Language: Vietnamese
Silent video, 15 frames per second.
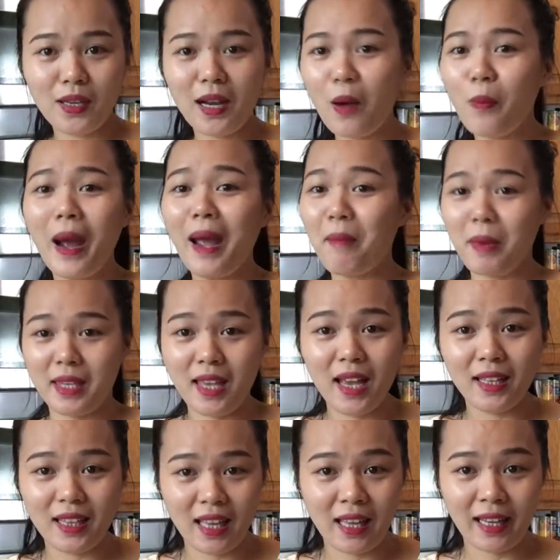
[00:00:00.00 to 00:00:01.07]
chứ không ai mà
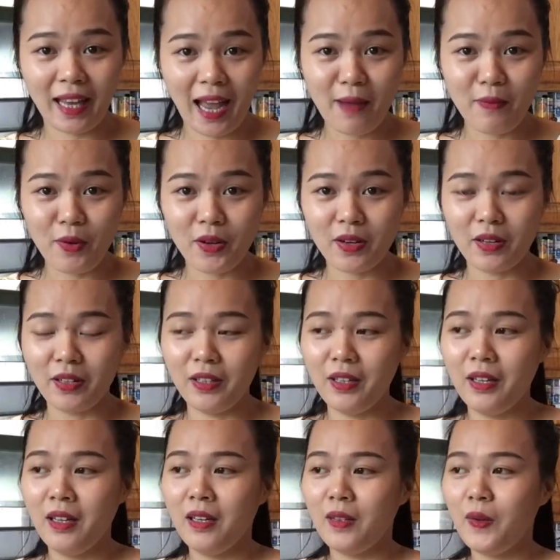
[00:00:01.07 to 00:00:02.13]
chê tiền cả mọi người.
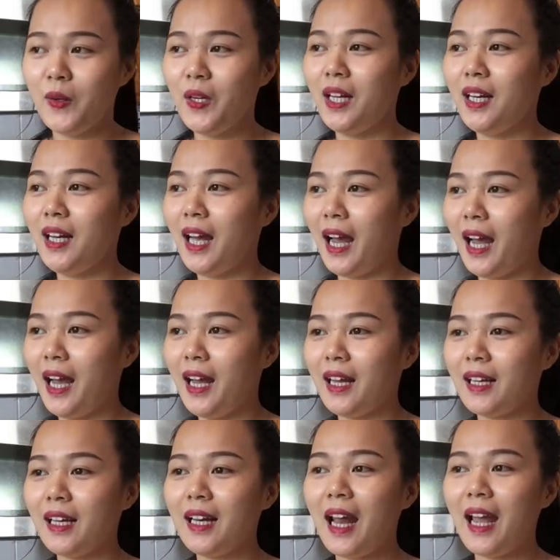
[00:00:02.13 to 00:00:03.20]
Cho nên
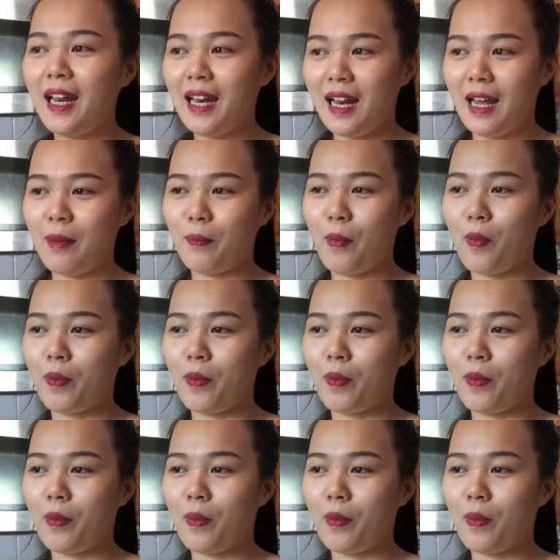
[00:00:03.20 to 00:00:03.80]
cái đây là